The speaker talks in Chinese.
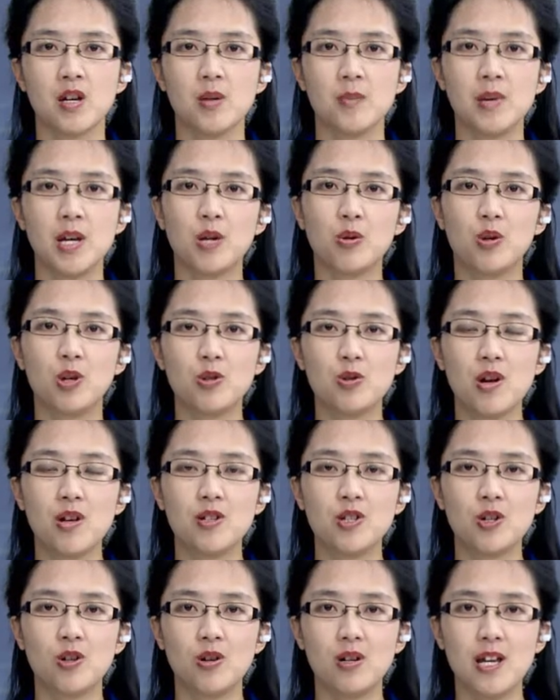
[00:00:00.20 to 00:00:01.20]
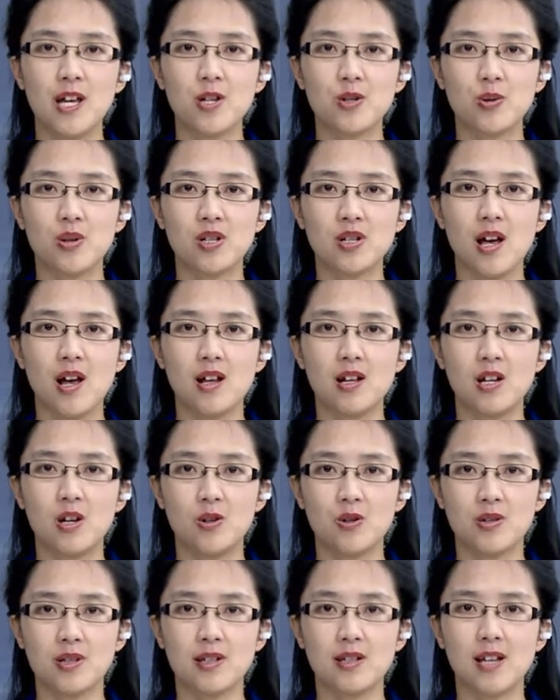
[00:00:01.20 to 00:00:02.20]
美国装修连锁商
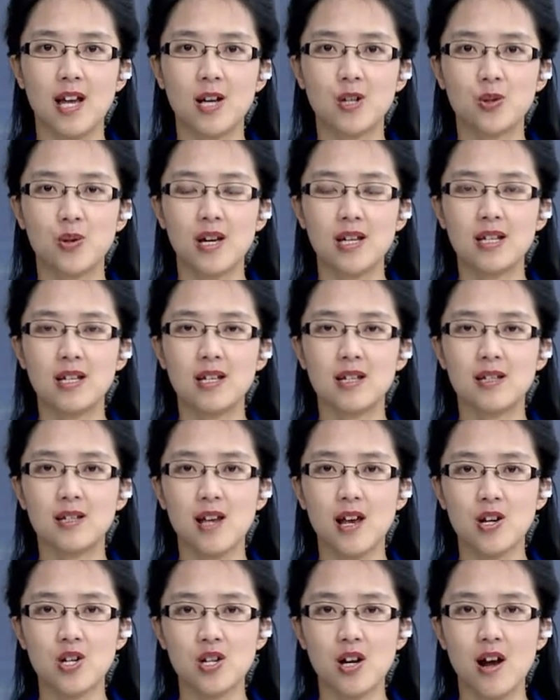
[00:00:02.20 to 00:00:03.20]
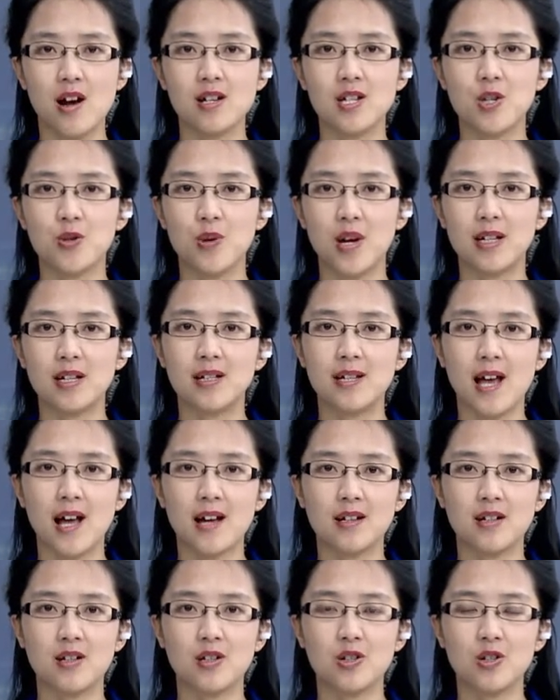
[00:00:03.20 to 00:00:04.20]
Lowe's 打算以三十二亿元的价
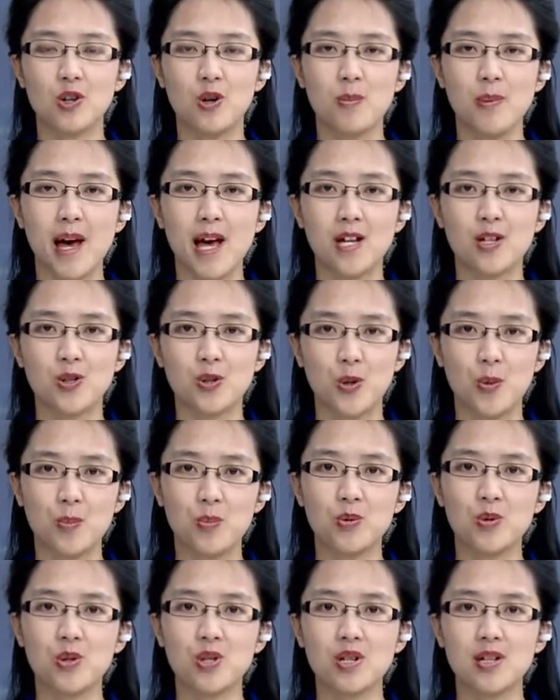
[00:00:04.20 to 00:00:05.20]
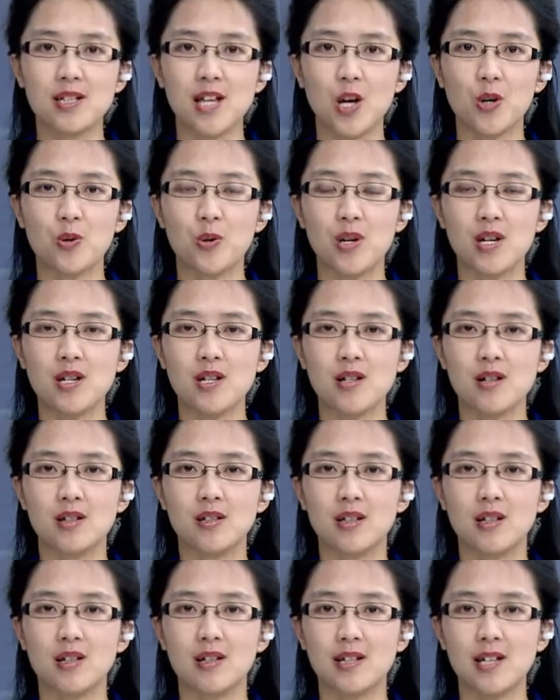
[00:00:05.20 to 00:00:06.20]
格购买总部设在魁省
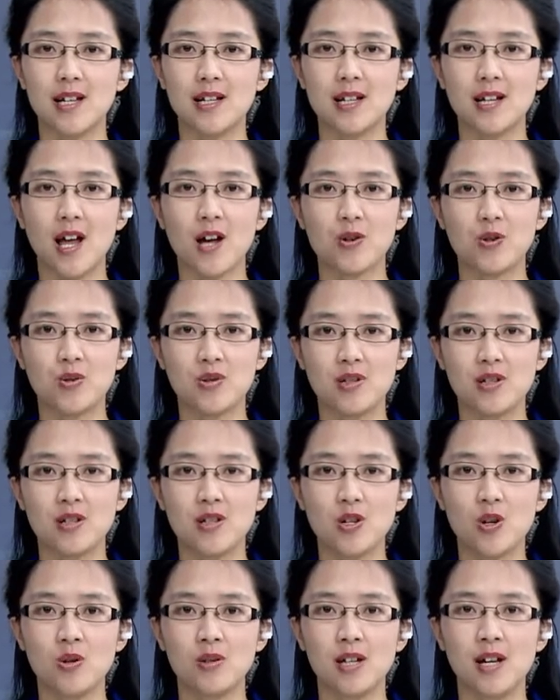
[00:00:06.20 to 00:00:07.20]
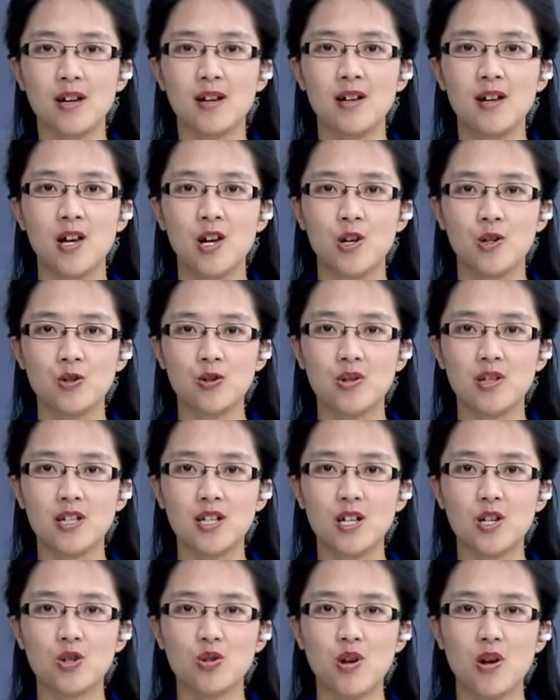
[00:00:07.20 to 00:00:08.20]
的加拿大公司 Rona。据
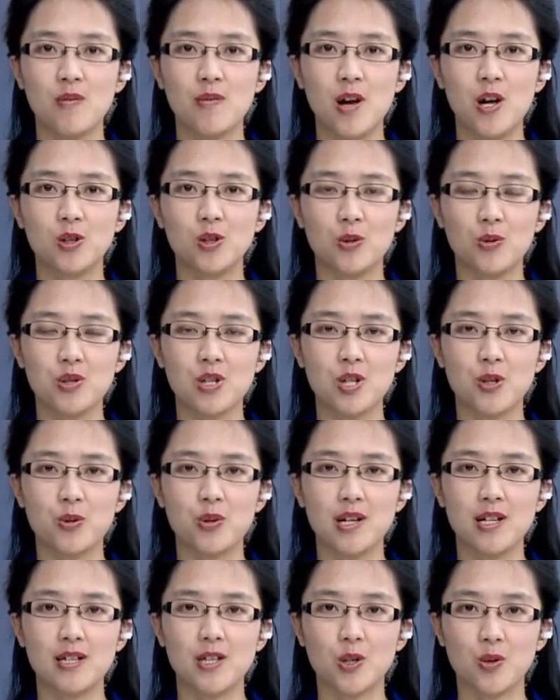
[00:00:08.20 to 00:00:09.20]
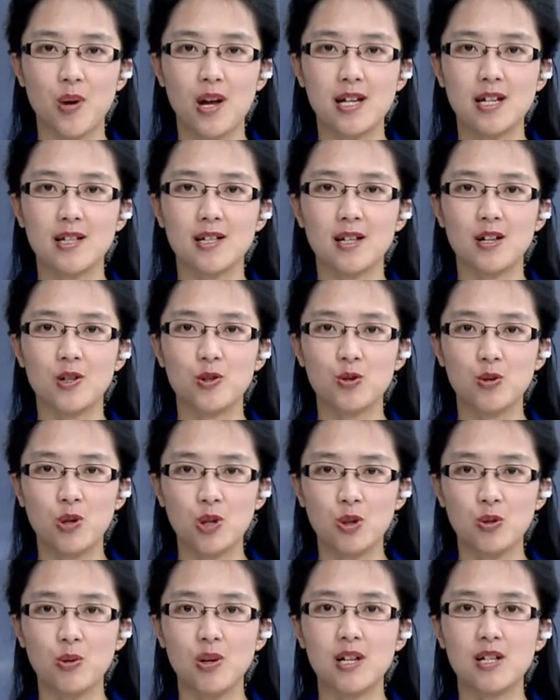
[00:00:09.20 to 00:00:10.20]
悉，双方董事会及管理层均
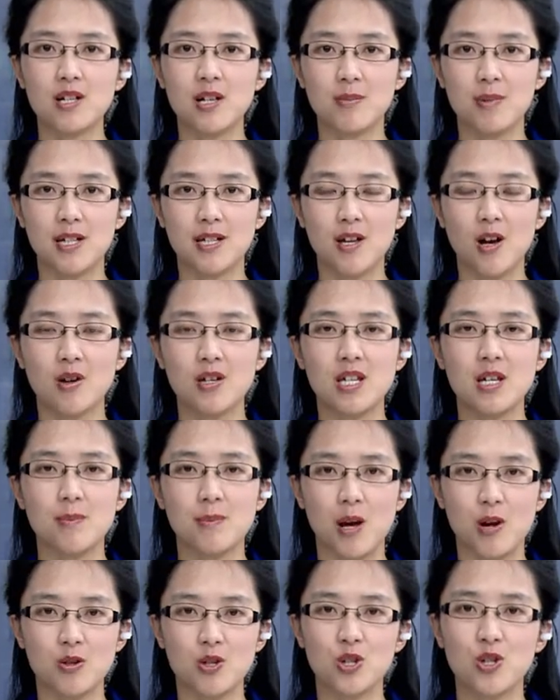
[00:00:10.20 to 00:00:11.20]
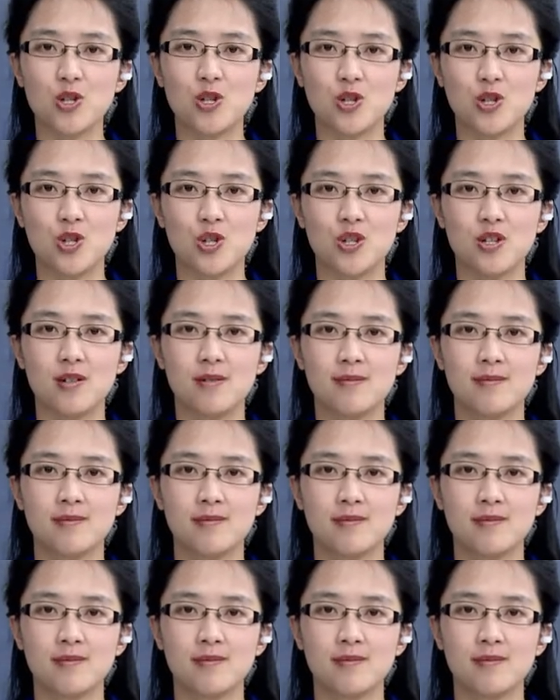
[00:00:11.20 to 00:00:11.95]
对这笔交易表示支持。